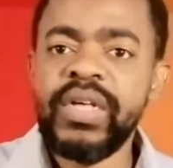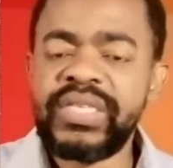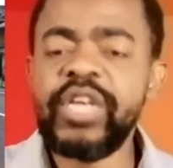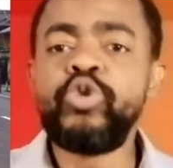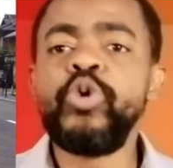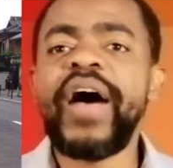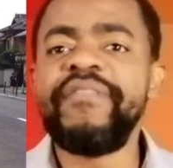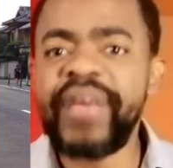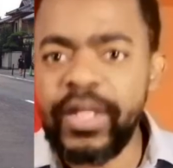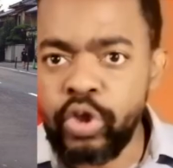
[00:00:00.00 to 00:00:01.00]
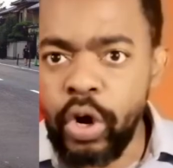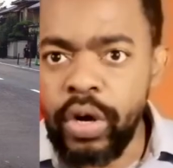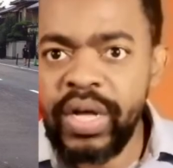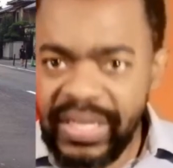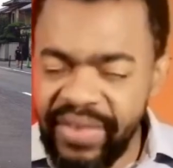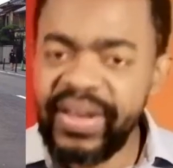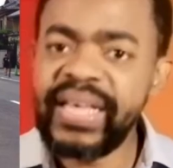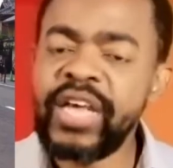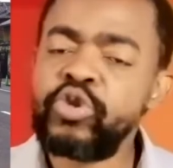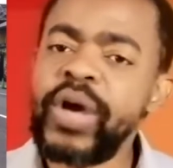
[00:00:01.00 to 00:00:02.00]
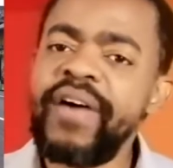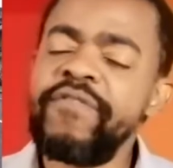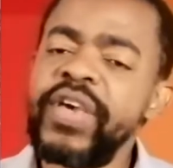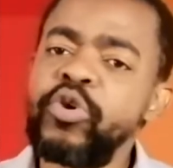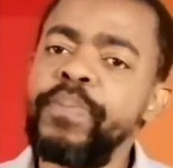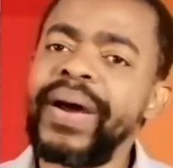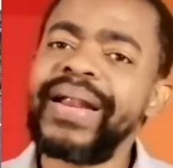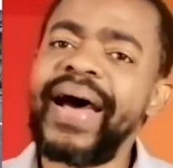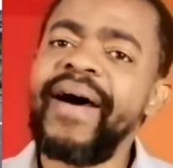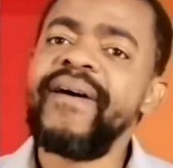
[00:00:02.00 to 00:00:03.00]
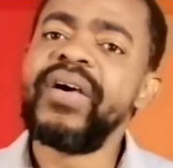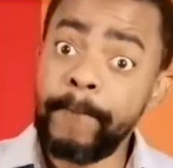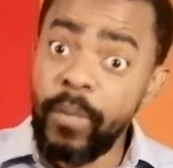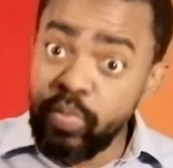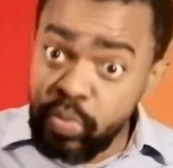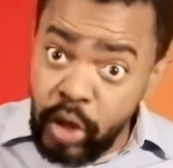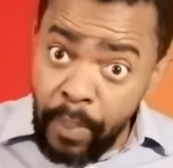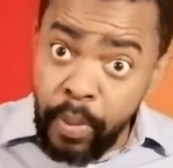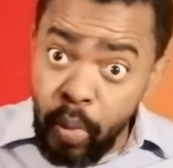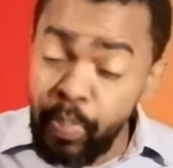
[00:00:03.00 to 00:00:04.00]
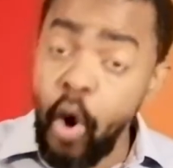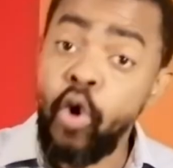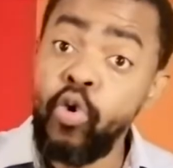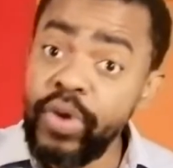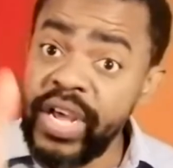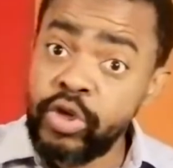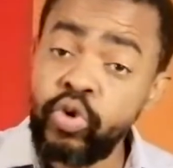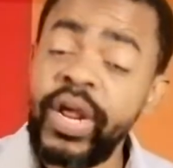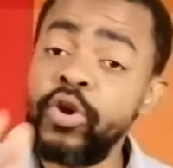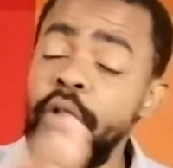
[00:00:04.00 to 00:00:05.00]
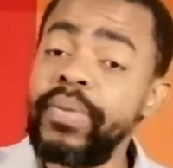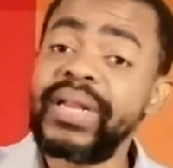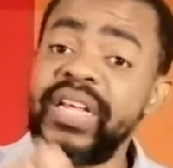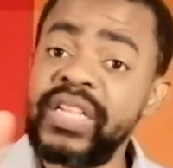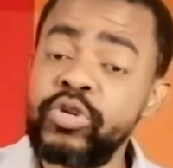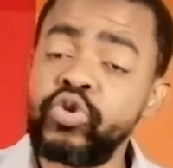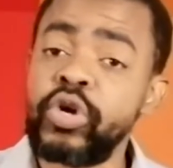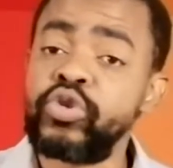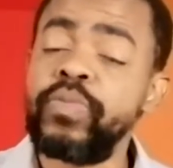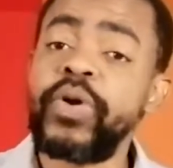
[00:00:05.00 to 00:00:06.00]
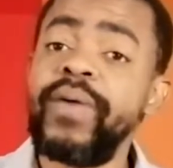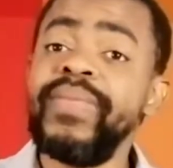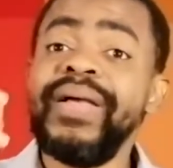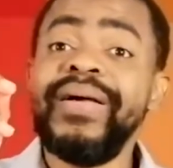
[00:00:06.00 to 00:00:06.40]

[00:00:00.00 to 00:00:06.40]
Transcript: Si tu as 20 ans, ça veut dire que tu as vécu pendant beaucoup de jours, le nombre de, tes jours. dont tu prends,